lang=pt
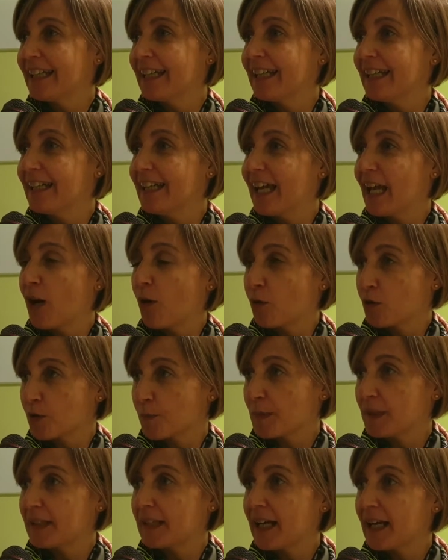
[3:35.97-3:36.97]
é um
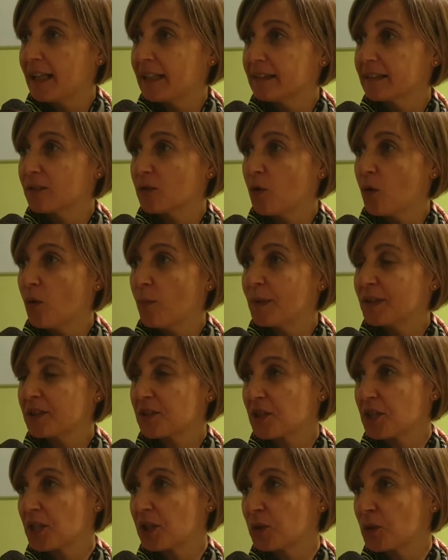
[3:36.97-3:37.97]
hospital com uma
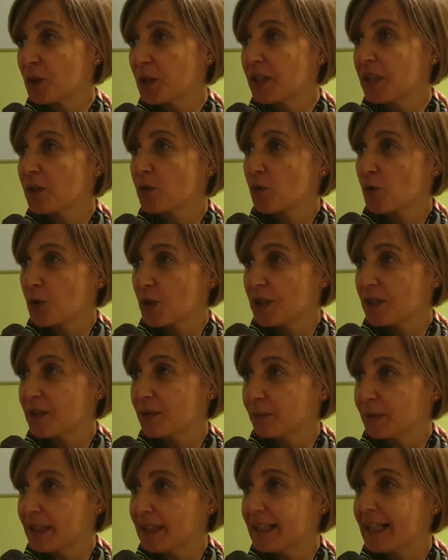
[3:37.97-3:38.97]
trajetória de
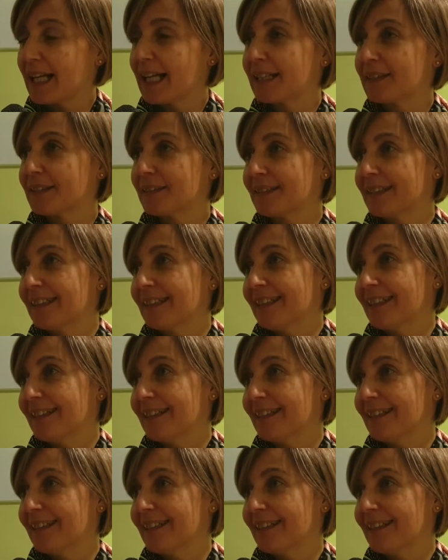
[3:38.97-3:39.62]
sustentabilidade